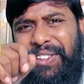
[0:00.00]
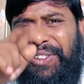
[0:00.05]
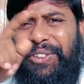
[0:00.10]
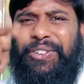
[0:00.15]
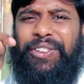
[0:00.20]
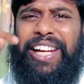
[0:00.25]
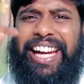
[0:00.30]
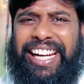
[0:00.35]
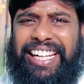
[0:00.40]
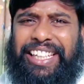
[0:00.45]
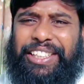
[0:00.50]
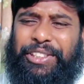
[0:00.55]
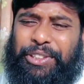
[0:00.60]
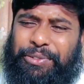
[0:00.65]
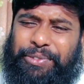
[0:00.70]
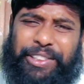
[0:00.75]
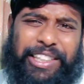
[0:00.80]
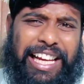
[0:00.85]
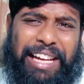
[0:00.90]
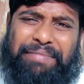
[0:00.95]
কোনো একটা
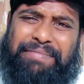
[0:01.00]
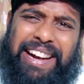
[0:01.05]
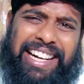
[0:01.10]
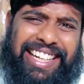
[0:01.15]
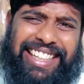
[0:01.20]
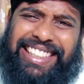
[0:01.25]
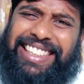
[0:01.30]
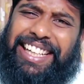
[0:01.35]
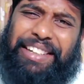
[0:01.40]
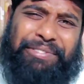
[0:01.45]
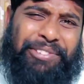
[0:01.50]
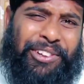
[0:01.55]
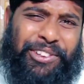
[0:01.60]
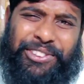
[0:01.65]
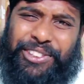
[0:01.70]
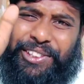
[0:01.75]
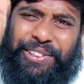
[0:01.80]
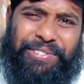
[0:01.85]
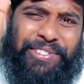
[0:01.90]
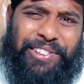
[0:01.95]
সময় এই মাটি তার
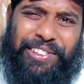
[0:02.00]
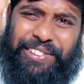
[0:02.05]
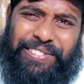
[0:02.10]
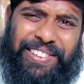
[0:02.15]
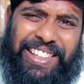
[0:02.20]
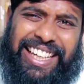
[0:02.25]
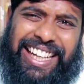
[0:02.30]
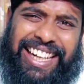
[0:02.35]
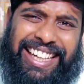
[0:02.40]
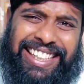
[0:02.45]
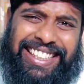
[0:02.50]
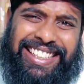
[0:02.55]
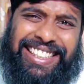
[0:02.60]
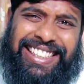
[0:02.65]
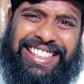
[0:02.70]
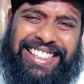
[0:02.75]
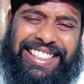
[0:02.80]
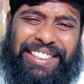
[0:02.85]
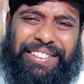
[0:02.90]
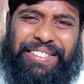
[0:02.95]
ফসল ফলবে না
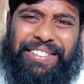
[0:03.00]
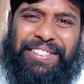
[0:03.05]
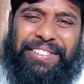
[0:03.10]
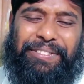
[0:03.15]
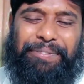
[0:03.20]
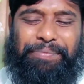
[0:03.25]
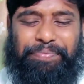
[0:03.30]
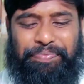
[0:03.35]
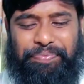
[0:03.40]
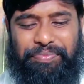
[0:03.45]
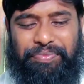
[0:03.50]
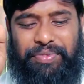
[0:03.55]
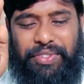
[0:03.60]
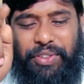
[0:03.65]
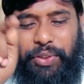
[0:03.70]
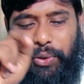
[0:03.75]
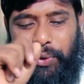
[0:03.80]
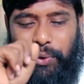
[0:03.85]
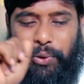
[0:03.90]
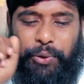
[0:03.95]

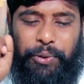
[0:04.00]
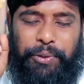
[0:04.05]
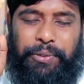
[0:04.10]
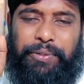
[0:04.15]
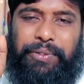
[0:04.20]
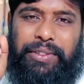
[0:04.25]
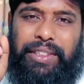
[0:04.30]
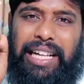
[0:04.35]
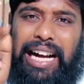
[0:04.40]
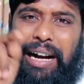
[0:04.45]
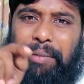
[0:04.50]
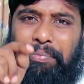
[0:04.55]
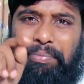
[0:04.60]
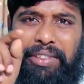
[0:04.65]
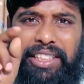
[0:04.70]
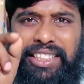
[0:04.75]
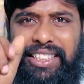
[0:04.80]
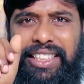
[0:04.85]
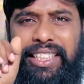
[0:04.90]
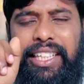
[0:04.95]
তো
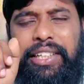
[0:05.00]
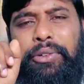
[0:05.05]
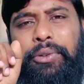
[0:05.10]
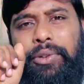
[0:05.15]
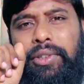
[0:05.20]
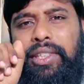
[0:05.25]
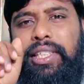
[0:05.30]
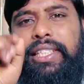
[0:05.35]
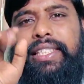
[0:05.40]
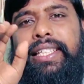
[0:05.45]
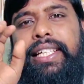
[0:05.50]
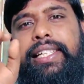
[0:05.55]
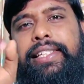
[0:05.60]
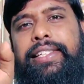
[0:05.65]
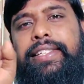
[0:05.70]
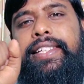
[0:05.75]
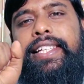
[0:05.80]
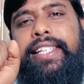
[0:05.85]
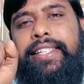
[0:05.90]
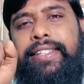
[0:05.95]
আপনি যেটা করতেছেন
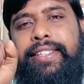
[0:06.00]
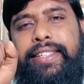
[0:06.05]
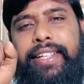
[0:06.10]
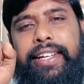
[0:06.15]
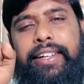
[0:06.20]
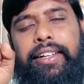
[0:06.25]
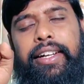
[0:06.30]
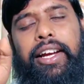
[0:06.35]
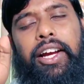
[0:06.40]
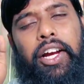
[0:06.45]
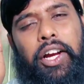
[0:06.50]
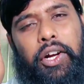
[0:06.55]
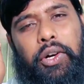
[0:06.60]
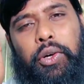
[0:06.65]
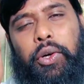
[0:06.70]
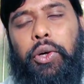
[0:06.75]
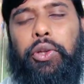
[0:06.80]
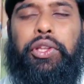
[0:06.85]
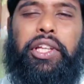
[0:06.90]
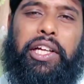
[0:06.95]
সৃষ্টির
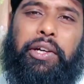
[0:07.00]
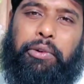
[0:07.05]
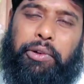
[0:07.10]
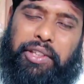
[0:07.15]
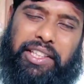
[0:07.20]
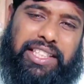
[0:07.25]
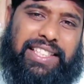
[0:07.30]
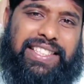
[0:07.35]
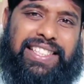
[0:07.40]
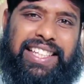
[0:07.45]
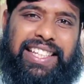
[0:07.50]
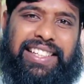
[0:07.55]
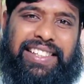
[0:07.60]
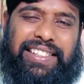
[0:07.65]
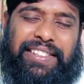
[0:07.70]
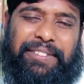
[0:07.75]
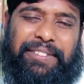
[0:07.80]
ক্ষতি করতেছেন